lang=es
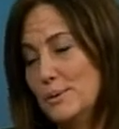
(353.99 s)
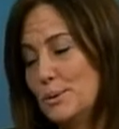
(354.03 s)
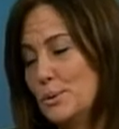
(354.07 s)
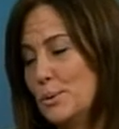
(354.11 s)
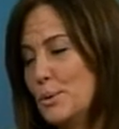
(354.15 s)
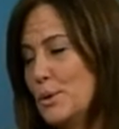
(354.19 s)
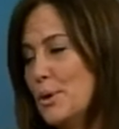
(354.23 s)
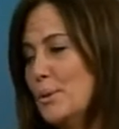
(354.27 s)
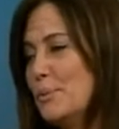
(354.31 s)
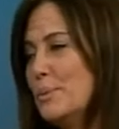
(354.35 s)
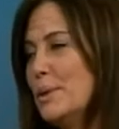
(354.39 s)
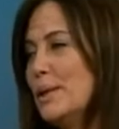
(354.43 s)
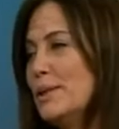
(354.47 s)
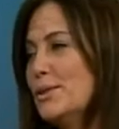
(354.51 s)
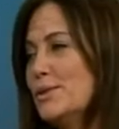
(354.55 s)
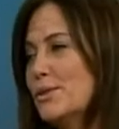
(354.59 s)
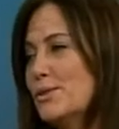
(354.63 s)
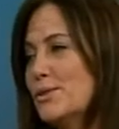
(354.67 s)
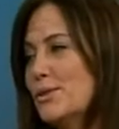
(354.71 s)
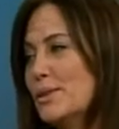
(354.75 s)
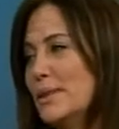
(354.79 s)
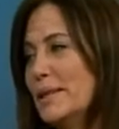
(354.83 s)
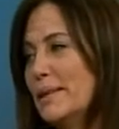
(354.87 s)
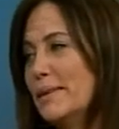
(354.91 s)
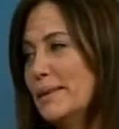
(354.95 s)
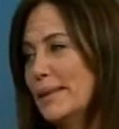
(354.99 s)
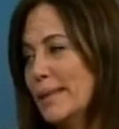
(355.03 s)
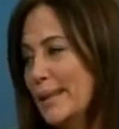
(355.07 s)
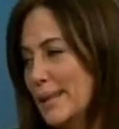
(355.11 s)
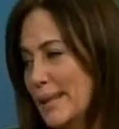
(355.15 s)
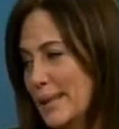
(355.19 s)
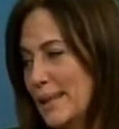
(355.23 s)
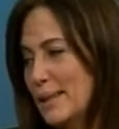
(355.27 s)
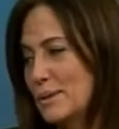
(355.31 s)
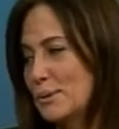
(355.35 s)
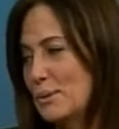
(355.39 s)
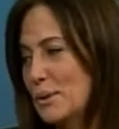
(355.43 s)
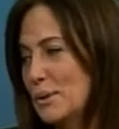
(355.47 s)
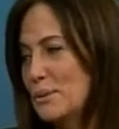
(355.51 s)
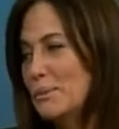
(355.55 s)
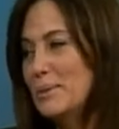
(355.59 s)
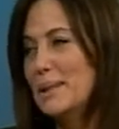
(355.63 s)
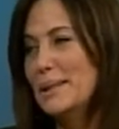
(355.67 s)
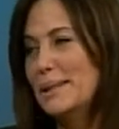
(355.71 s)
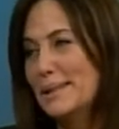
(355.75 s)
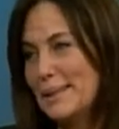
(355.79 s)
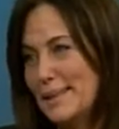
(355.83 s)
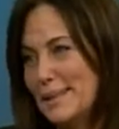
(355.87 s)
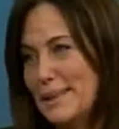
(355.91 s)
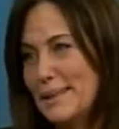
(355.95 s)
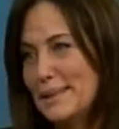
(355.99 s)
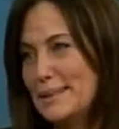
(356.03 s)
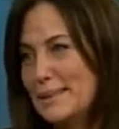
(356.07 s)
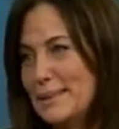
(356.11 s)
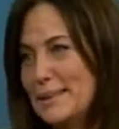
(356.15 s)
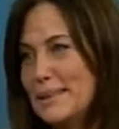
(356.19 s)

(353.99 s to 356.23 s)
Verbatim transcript: sus comienzos y la verdad que actualmente